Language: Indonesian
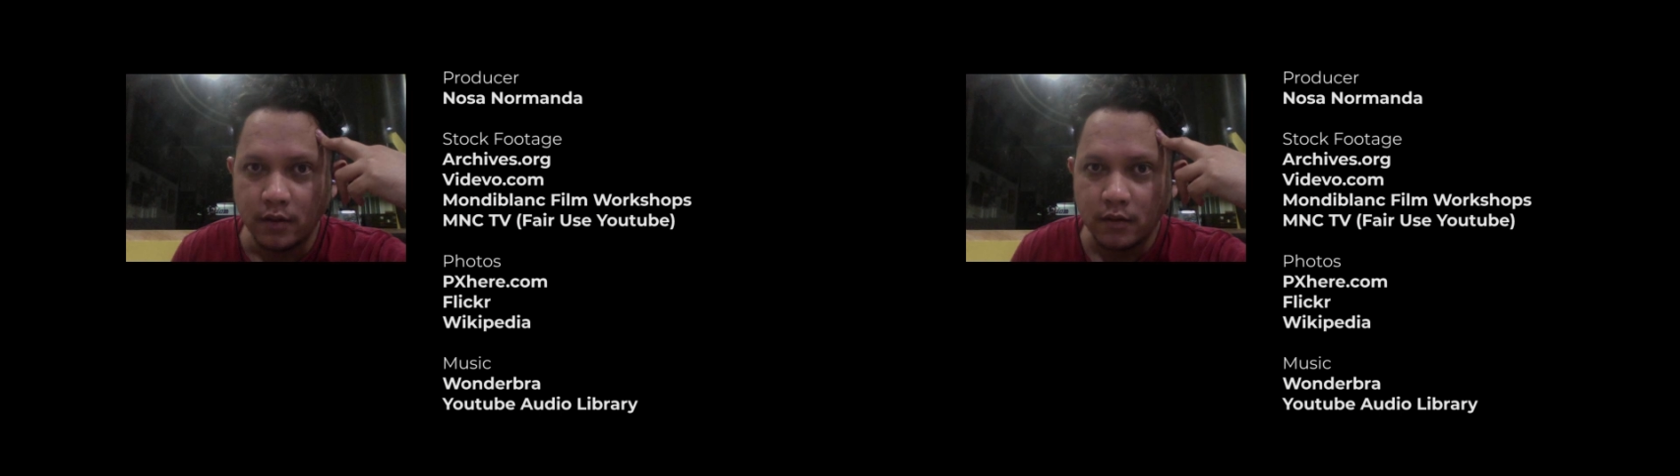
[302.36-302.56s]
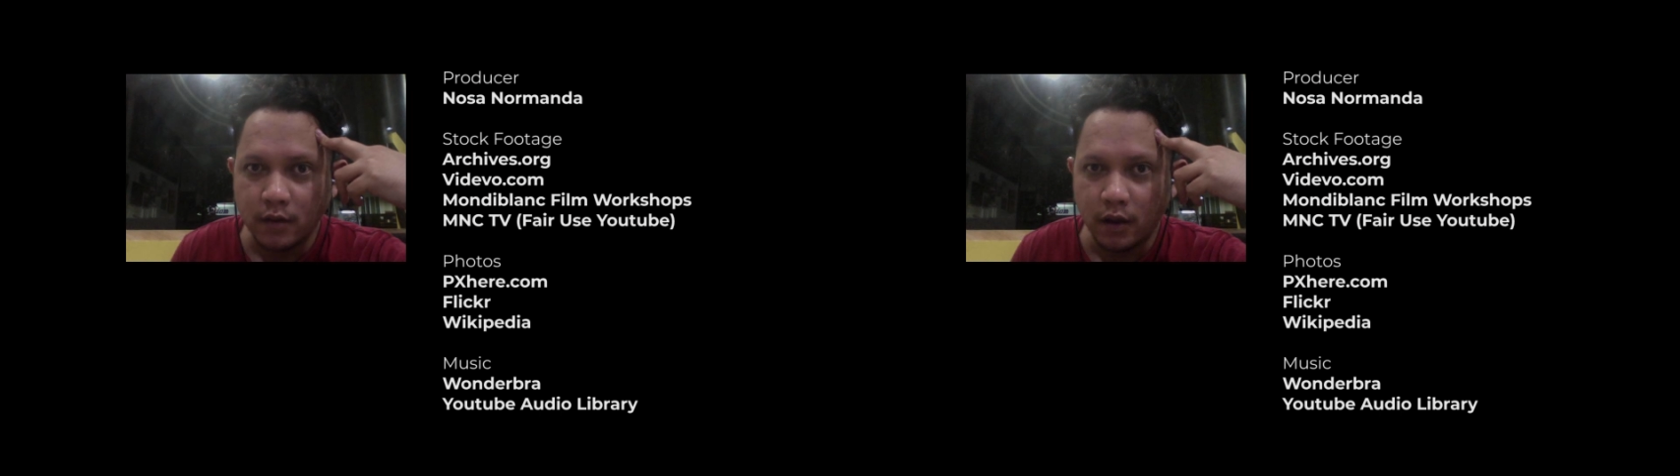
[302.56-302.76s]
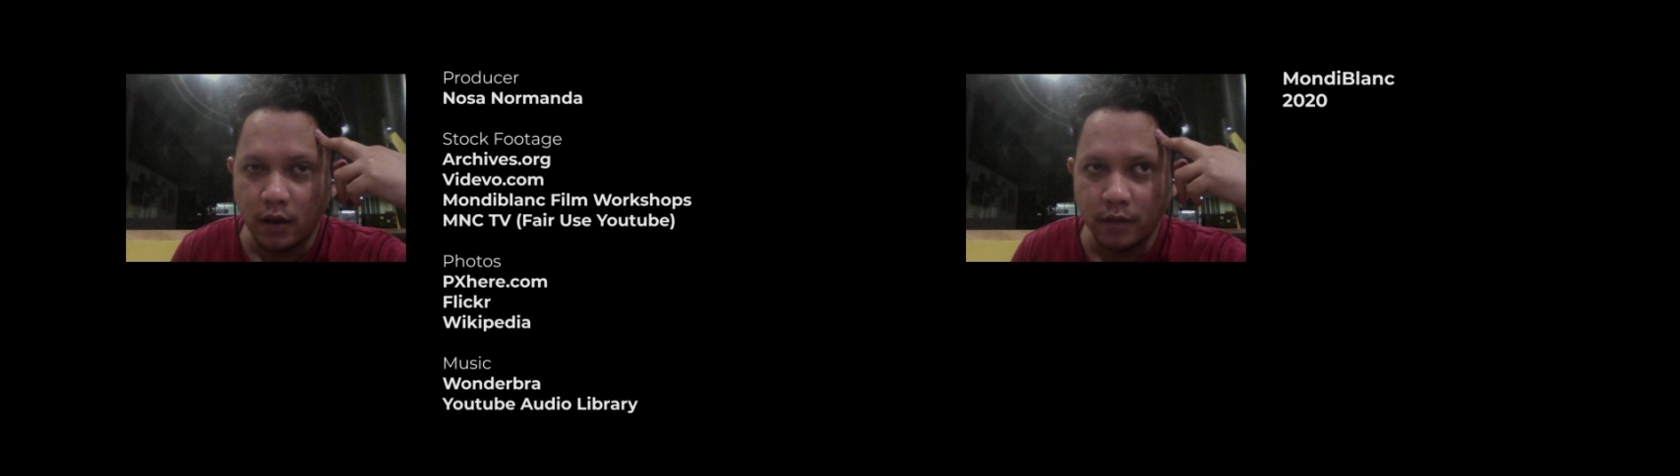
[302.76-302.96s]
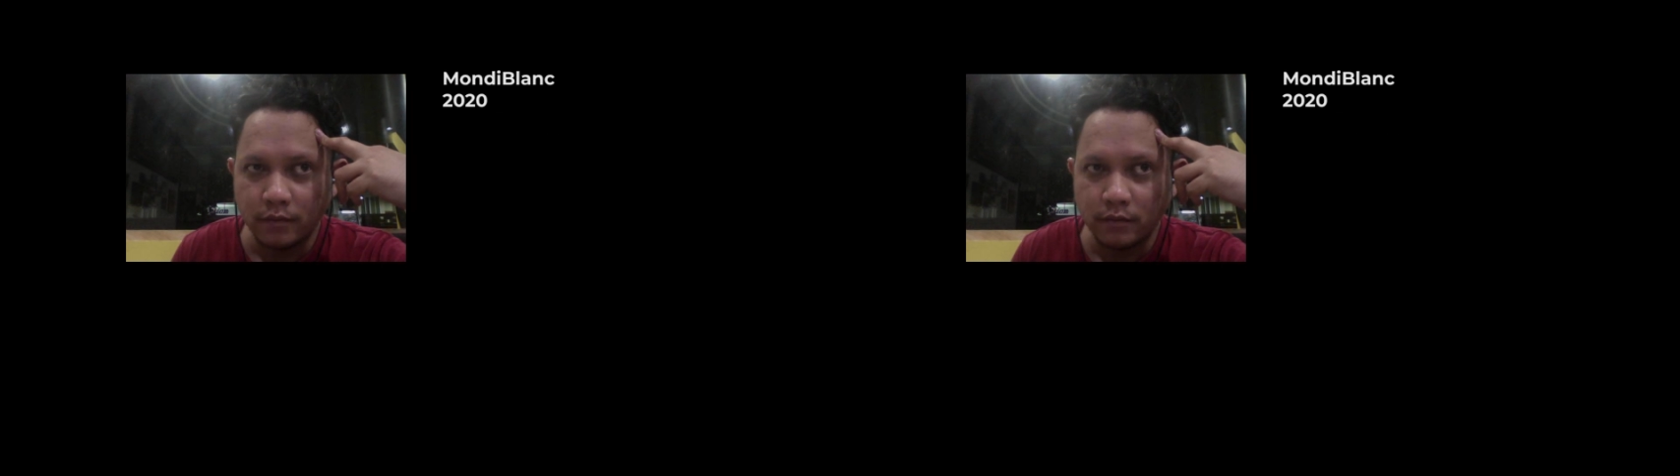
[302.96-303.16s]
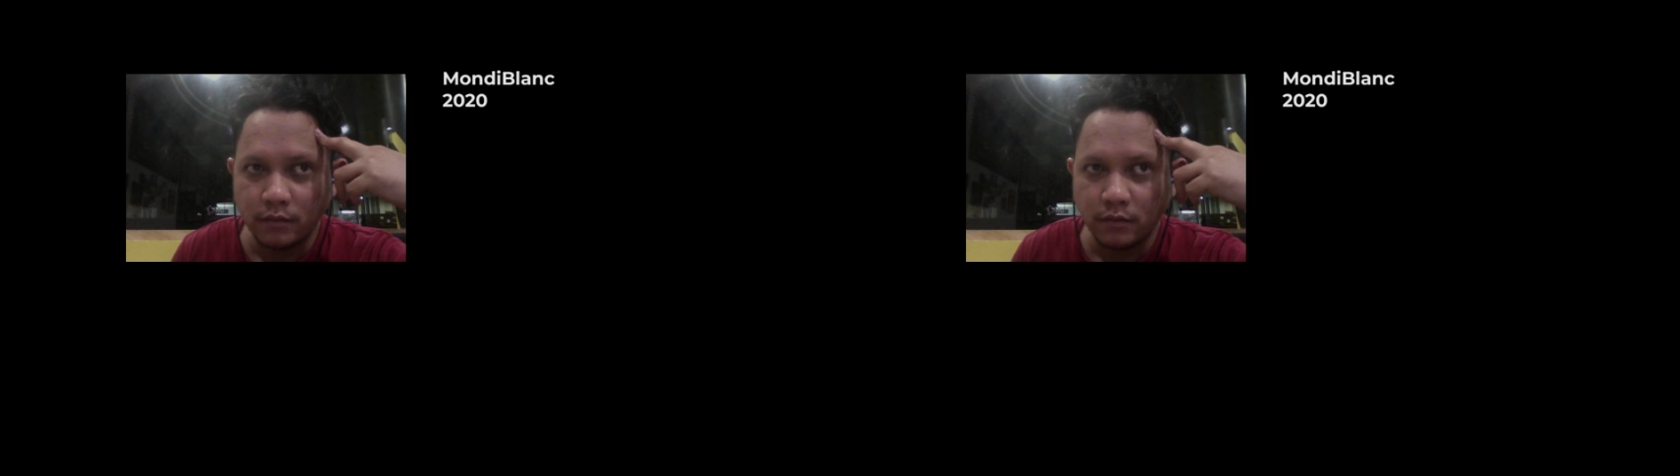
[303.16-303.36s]
um,
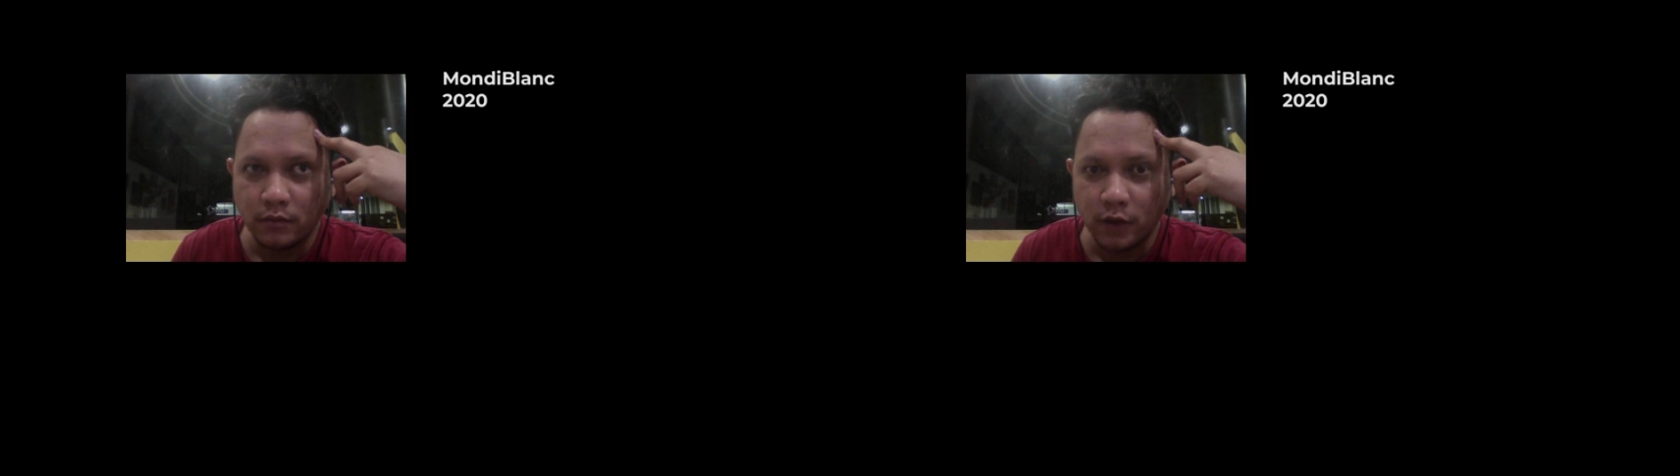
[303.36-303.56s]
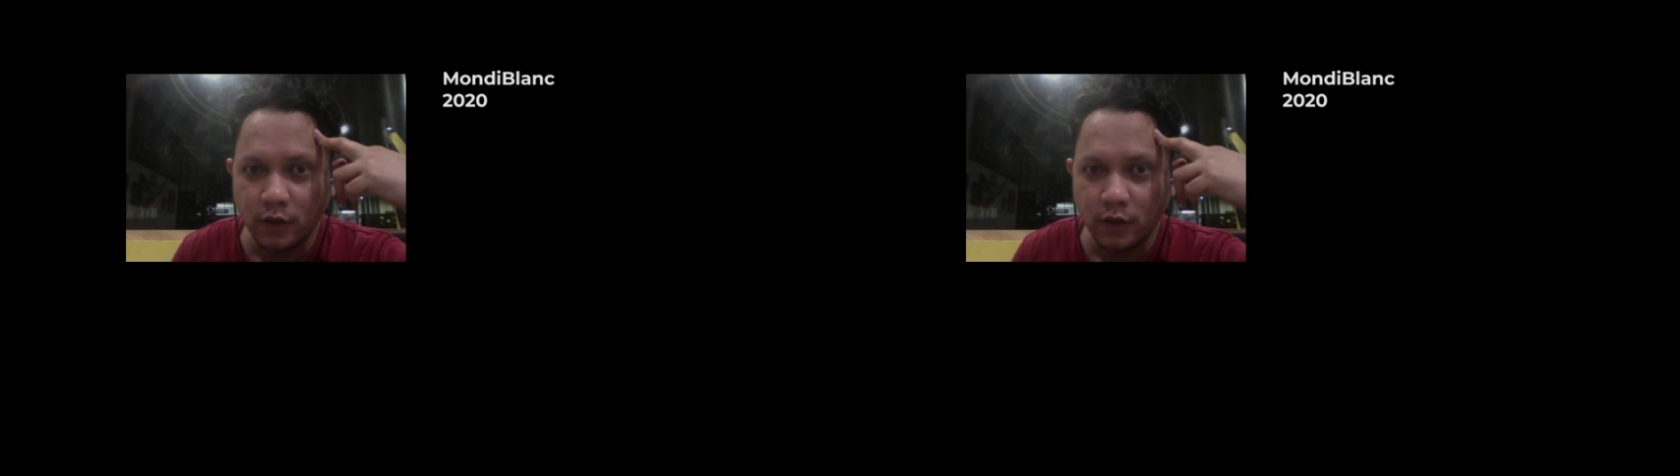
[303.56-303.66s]
oke, okay,